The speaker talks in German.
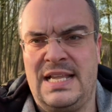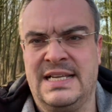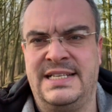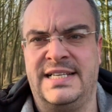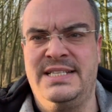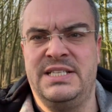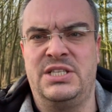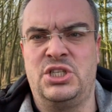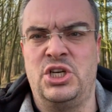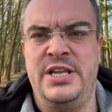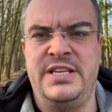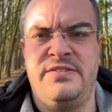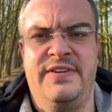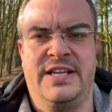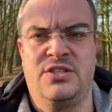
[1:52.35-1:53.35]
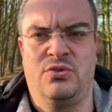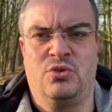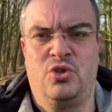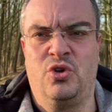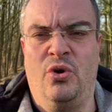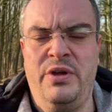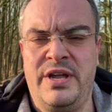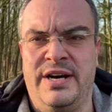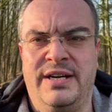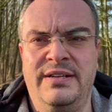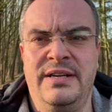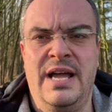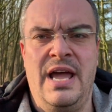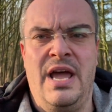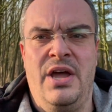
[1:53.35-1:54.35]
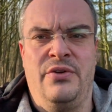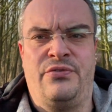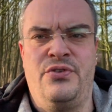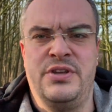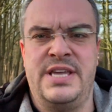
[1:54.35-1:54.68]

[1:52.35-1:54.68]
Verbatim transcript: Das ist schlichtweg zu teuer, für